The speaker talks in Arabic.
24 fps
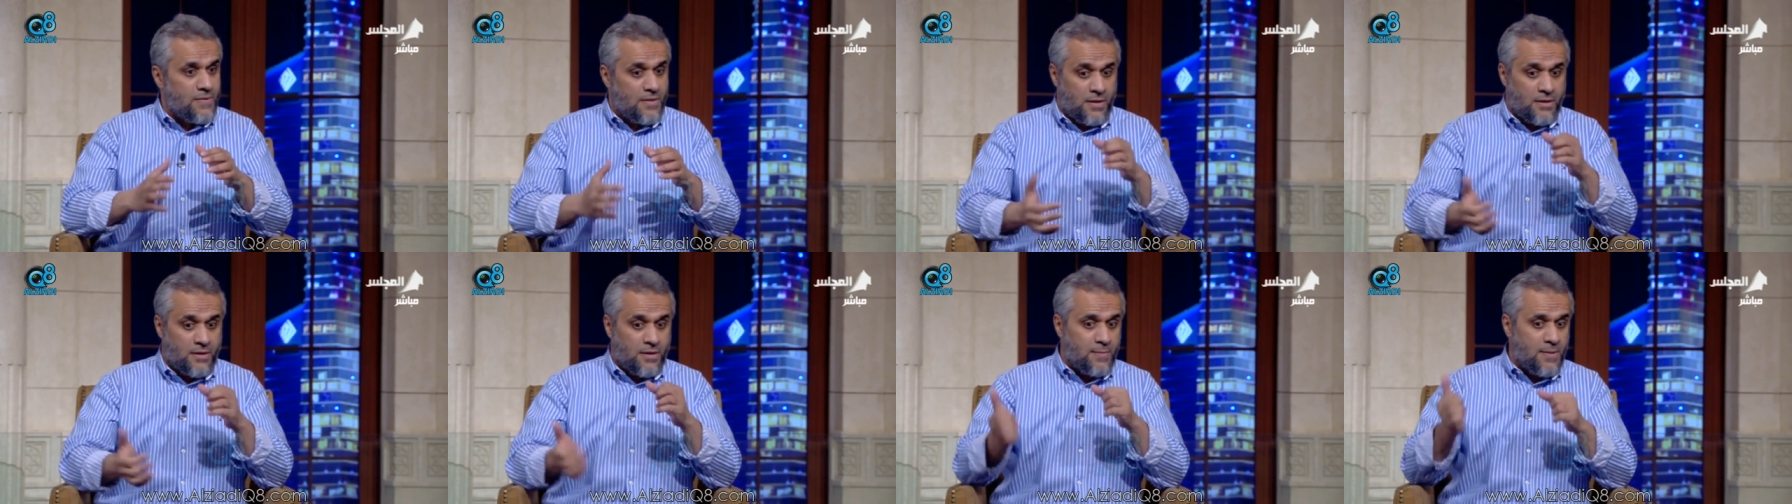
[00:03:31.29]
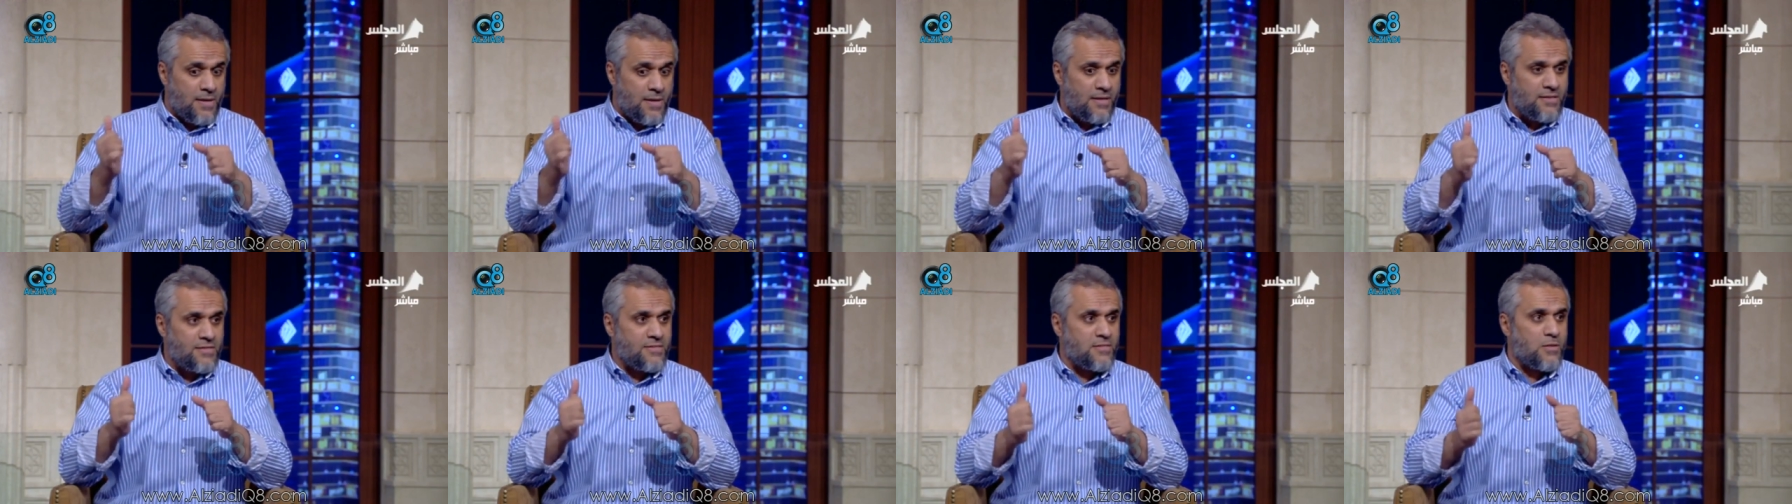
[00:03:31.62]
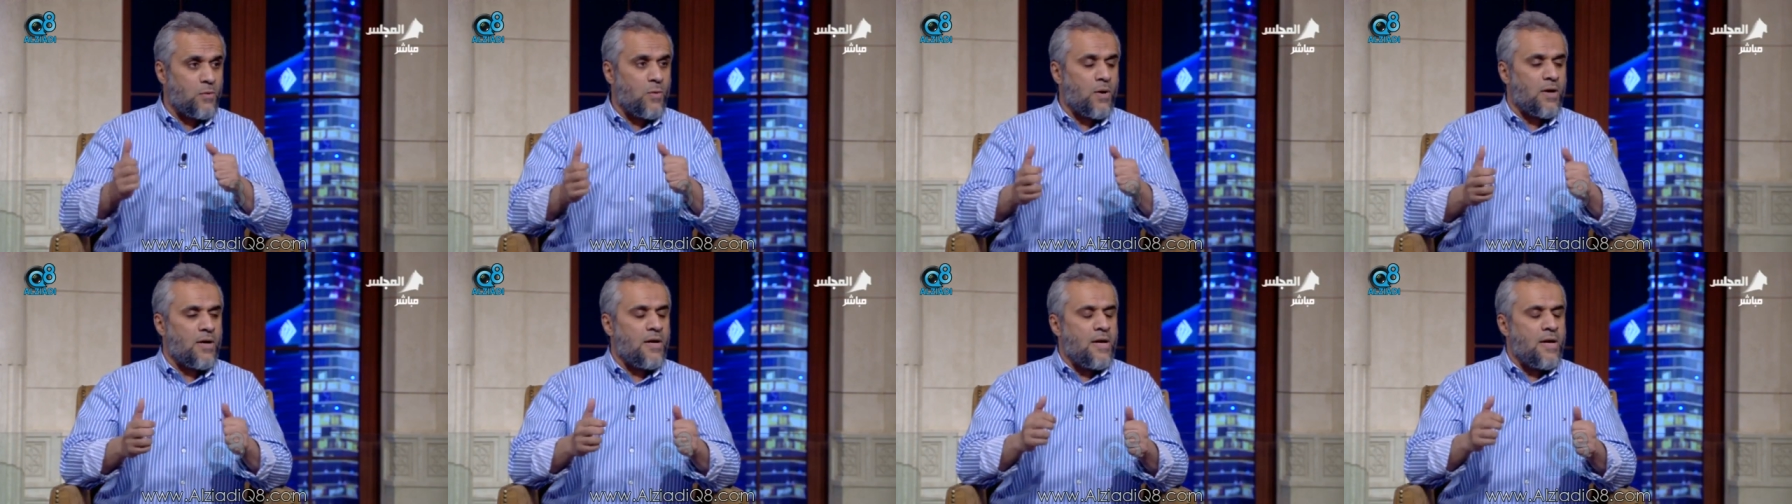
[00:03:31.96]
الرميات
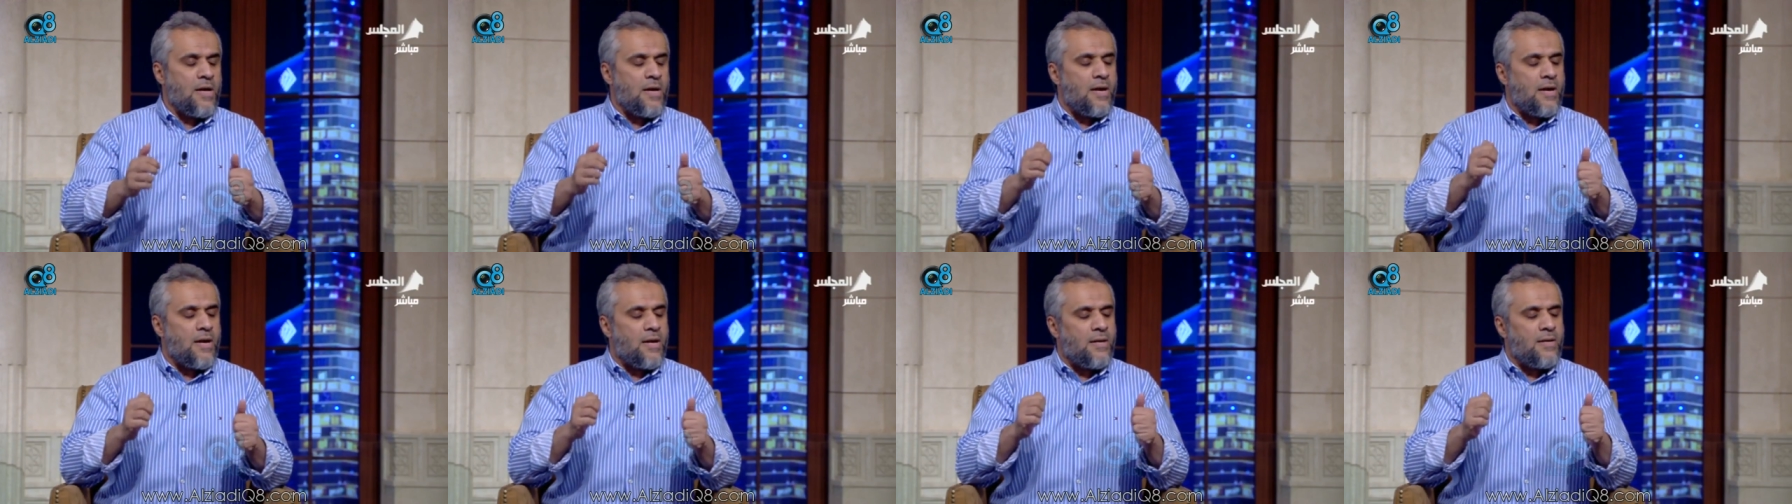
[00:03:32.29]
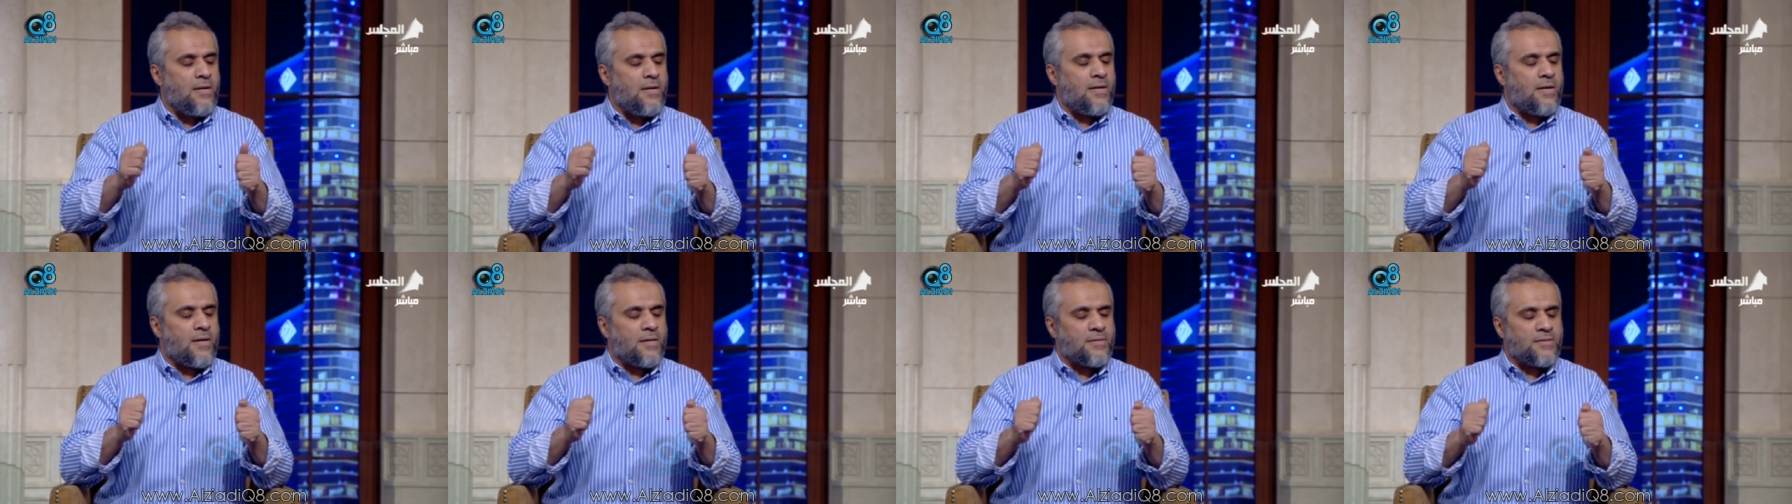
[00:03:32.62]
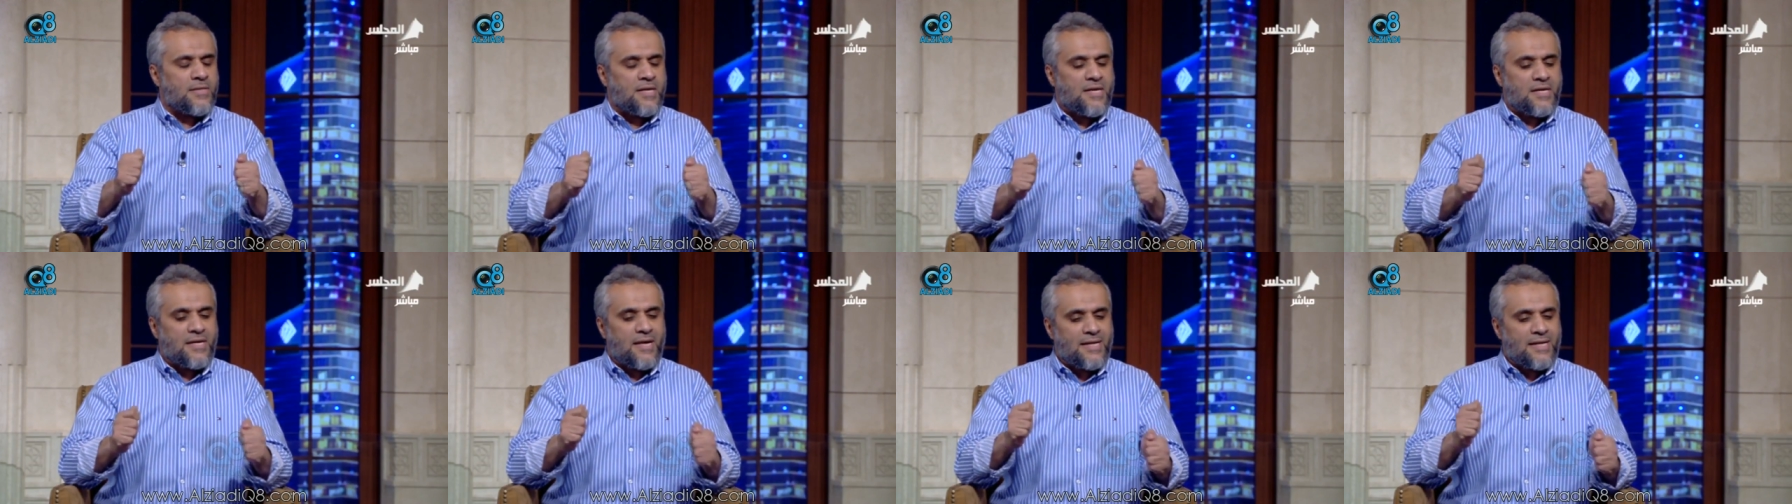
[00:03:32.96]
سواء اللي عن
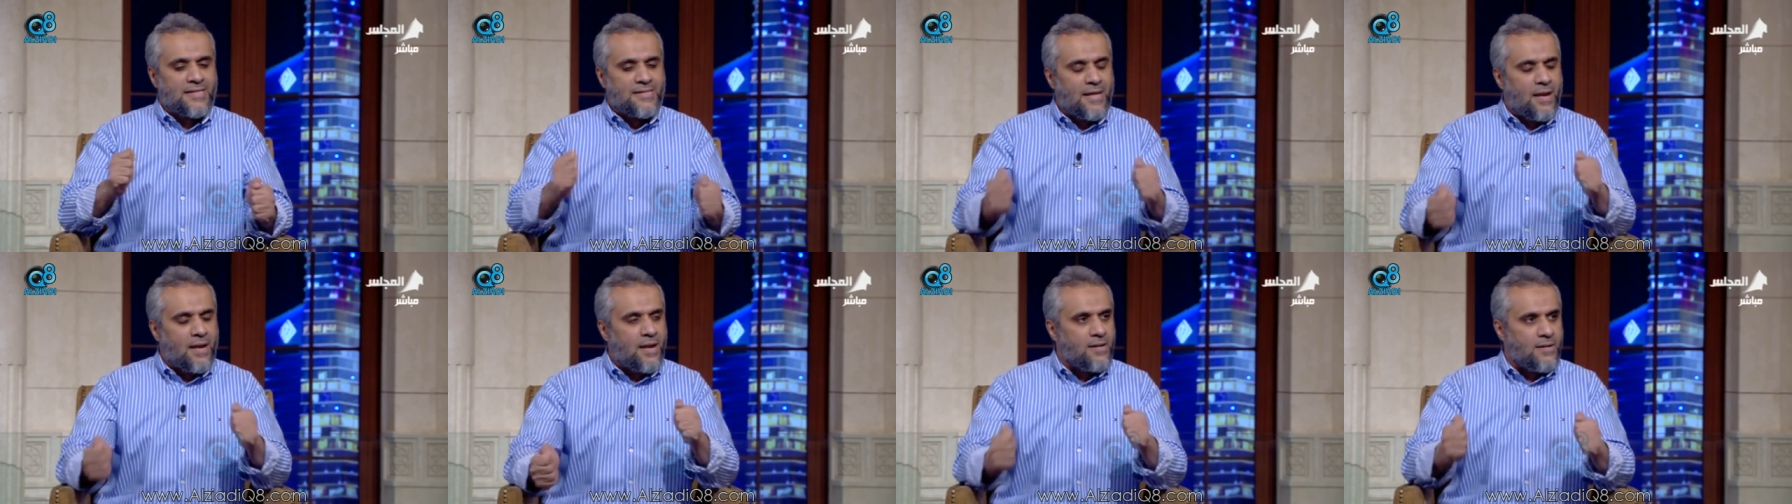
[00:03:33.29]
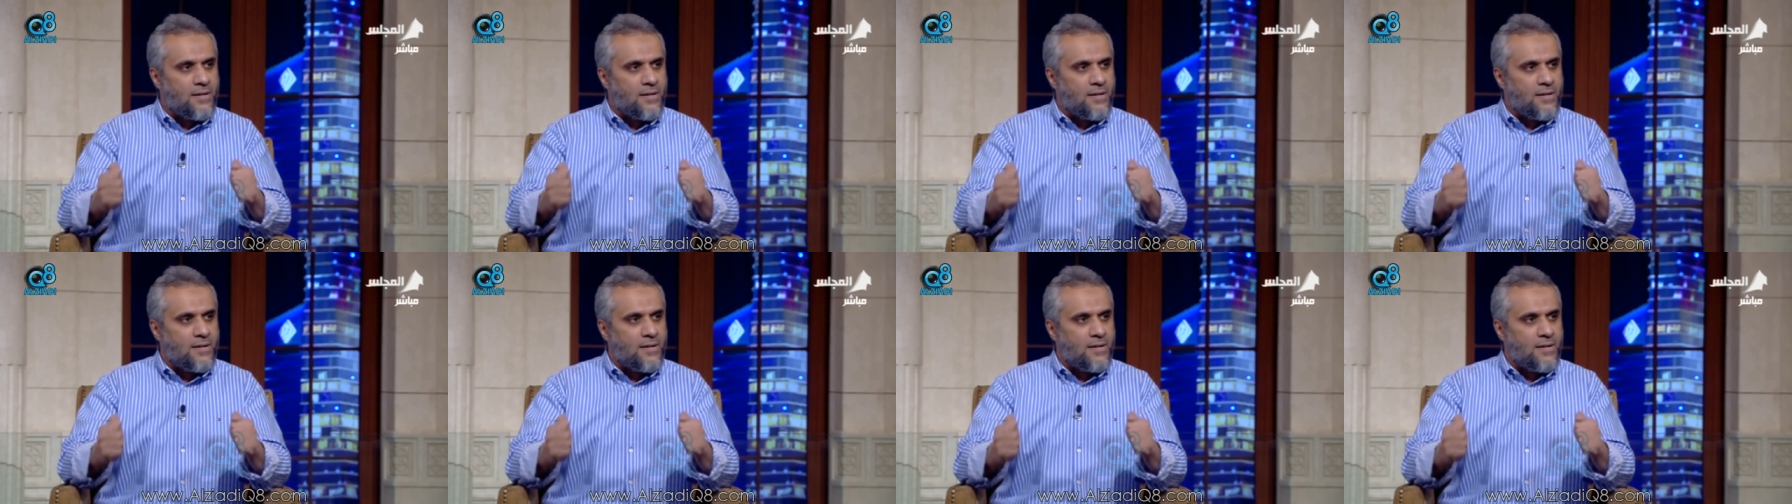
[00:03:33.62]
طريق اختيار